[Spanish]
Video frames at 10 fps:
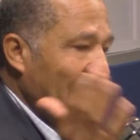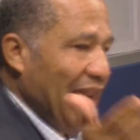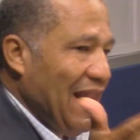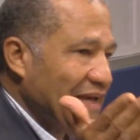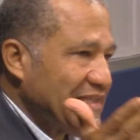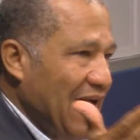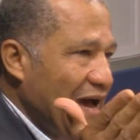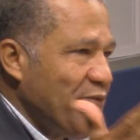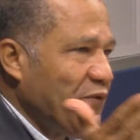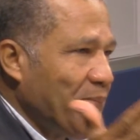las
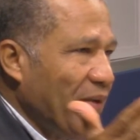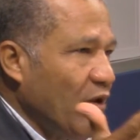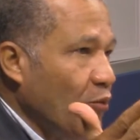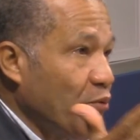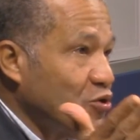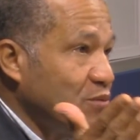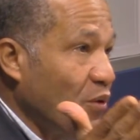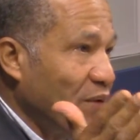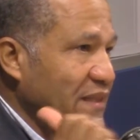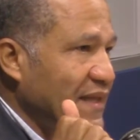AFP en los
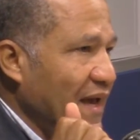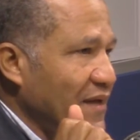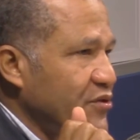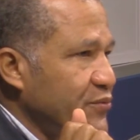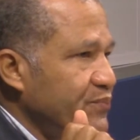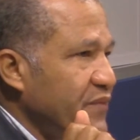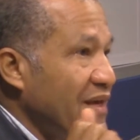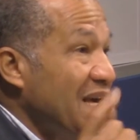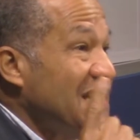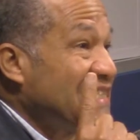próximos 20 años?
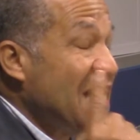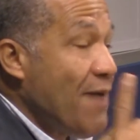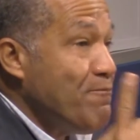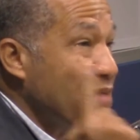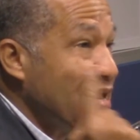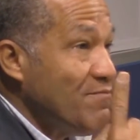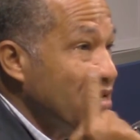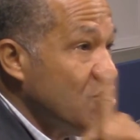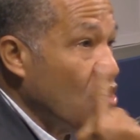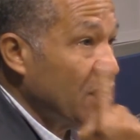100 mil
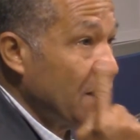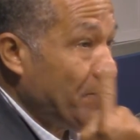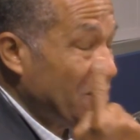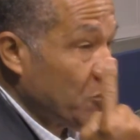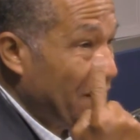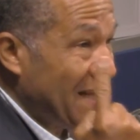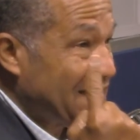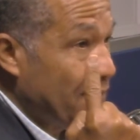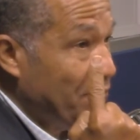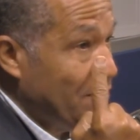millones de pesos, más de
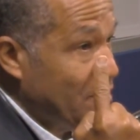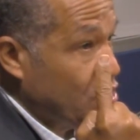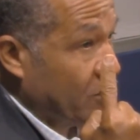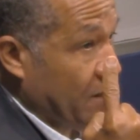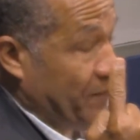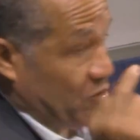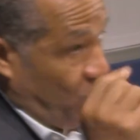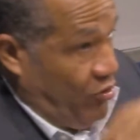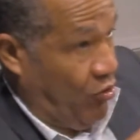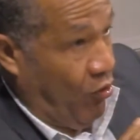100 mil millones de
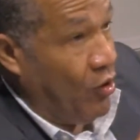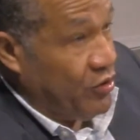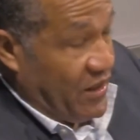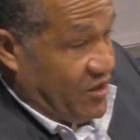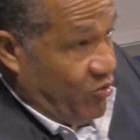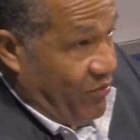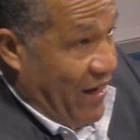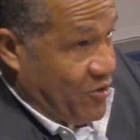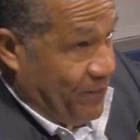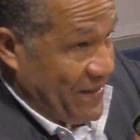pesos. En los 19
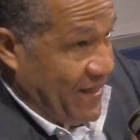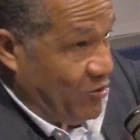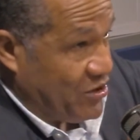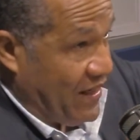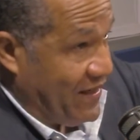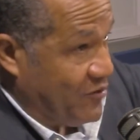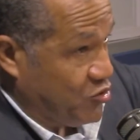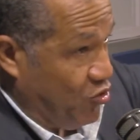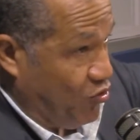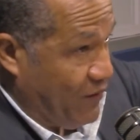años pasados se ganaron
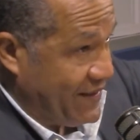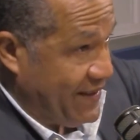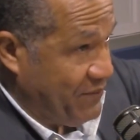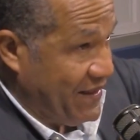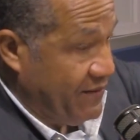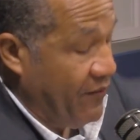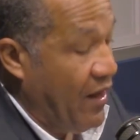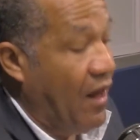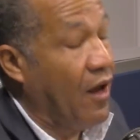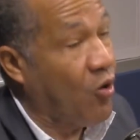solo 40 mil.
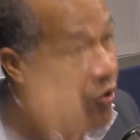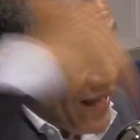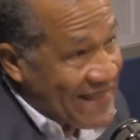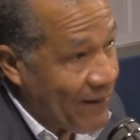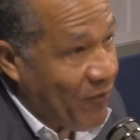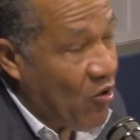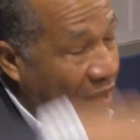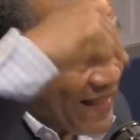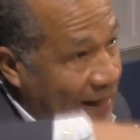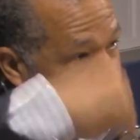Con este
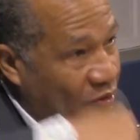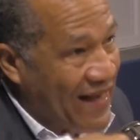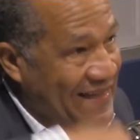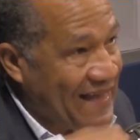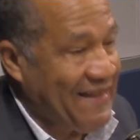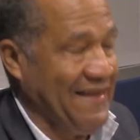esta modalidad de